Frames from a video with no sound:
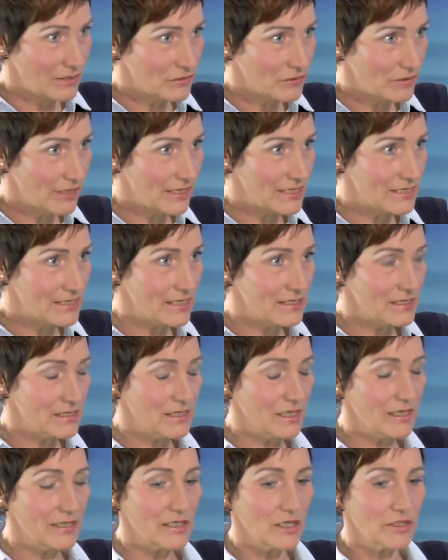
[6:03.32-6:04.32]
und du kennst ja
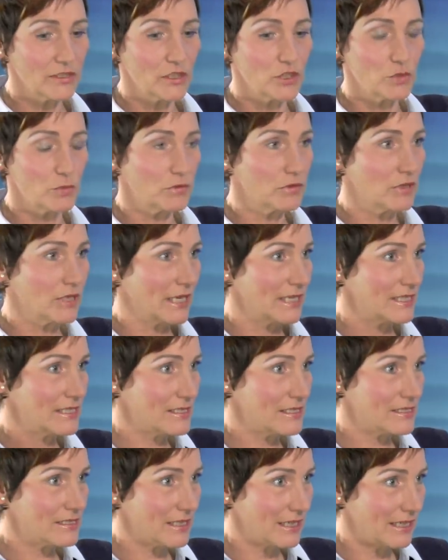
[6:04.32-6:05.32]
sicherlich auch den Spruch, Geiz
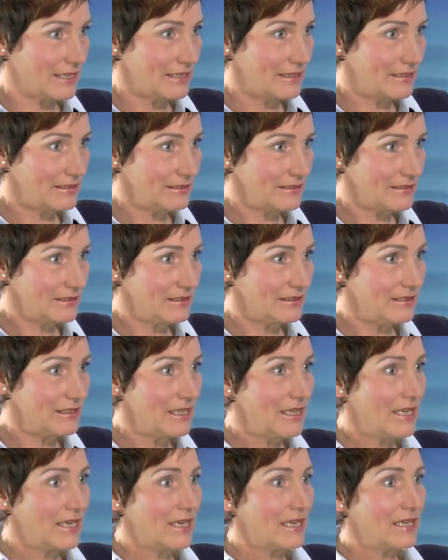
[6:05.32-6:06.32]
ist geil. Ne?
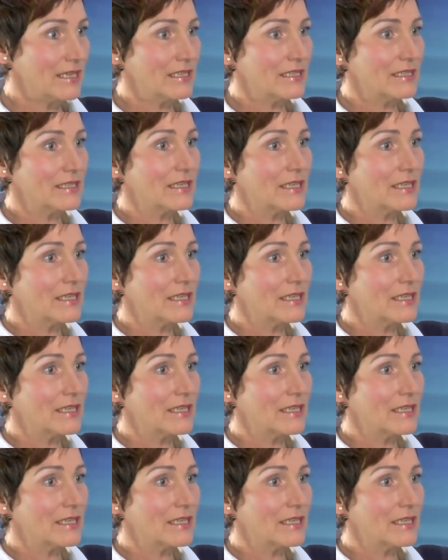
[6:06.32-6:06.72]
Ja, äh,